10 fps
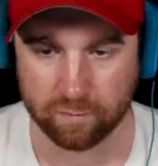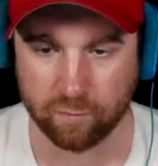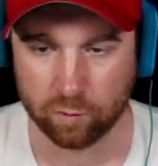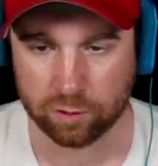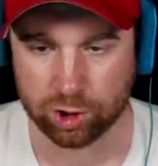
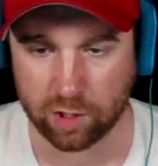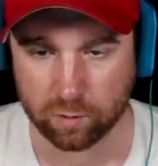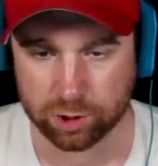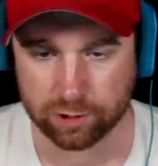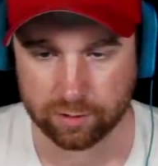
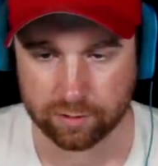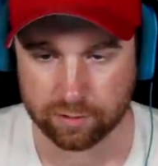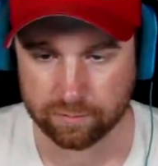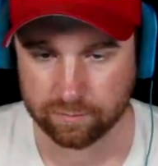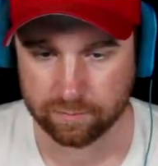Vogelstrausch äh,
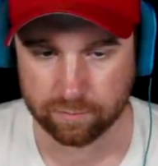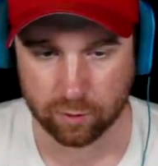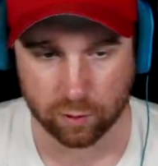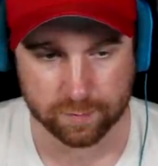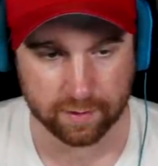
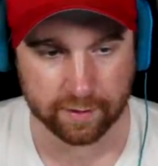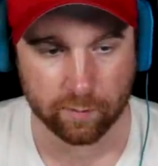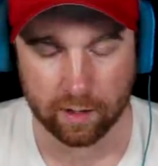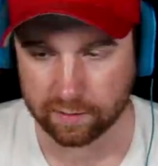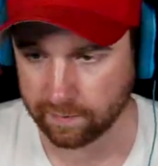Cosplay
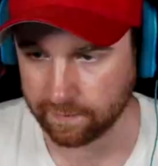gemacht.